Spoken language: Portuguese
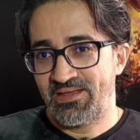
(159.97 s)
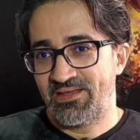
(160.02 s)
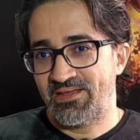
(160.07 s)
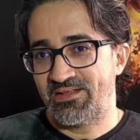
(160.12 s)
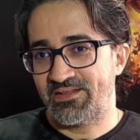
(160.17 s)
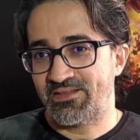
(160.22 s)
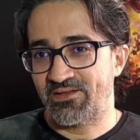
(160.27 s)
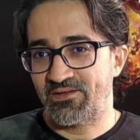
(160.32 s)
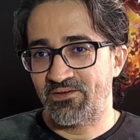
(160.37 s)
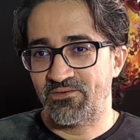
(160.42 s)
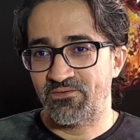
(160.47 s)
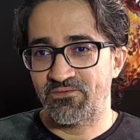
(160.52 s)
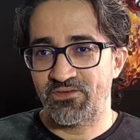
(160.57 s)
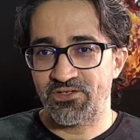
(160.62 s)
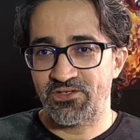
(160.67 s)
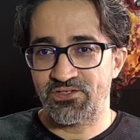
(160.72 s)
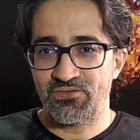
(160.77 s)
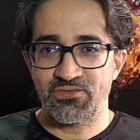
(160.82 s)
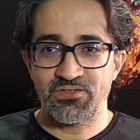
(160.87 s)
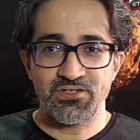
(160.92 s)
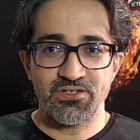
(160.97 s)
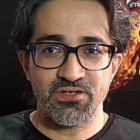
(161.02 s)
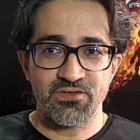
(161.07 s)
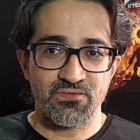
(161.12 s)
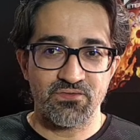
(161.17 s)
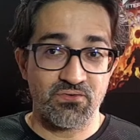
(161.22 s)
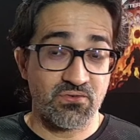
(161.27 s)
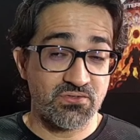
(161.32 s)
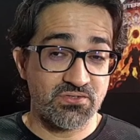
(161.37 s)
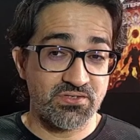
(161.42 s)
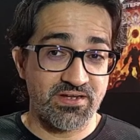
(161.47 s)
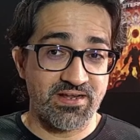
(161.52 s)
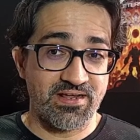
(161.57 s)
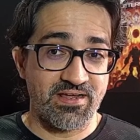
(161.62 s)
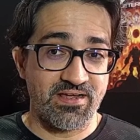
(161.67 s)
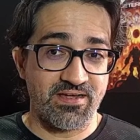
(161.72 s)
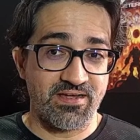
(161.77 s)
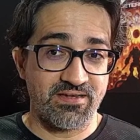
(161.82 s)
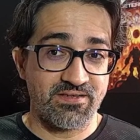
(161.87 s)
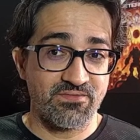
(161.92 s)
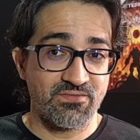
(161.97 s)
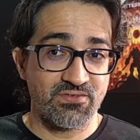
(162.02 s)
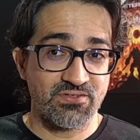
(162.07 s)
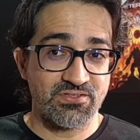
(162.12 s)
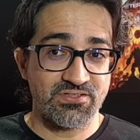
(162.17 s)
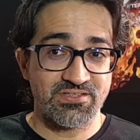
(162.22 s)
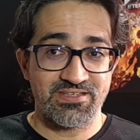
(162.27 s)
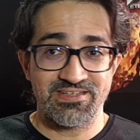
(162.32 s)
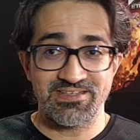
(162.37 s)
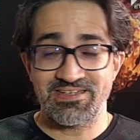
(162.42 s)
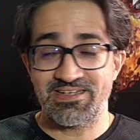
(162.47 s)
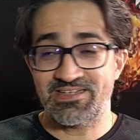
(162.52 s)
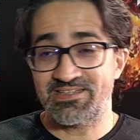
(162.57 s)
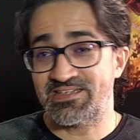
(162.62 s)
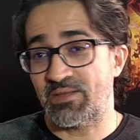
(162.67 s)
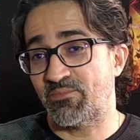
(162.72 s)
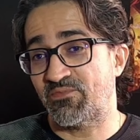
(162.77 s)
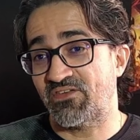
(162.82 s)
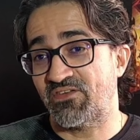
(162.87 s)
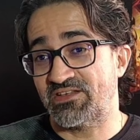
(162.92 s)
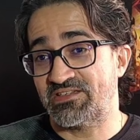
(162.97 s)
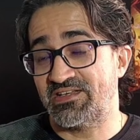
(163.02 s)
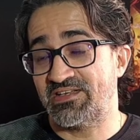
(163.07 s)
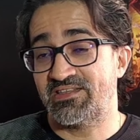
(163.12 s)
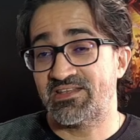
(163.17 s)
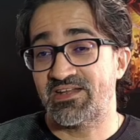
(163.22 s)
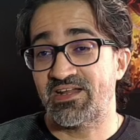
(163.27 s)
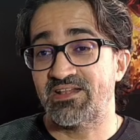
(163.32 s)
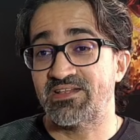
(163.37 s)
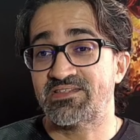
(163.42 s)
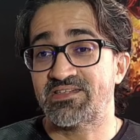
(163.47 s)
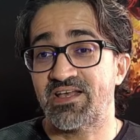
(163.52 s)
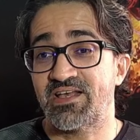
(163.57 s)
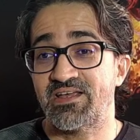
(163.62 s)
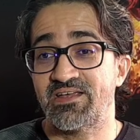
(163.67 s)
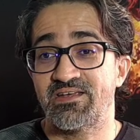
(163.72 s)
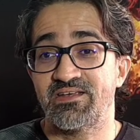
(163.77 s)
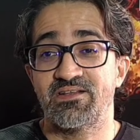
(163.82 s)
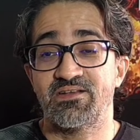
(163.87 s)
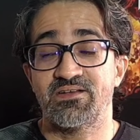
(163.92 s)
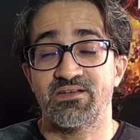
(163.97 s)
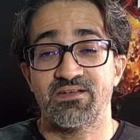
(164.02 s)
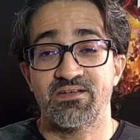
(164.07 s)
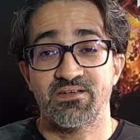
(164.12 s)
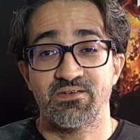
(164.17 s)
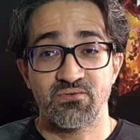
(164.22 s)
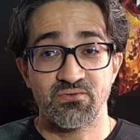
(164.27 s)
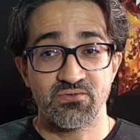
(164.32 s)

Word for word: Então vejam que eu vou considerar que você já sabe fazer entrada e saída,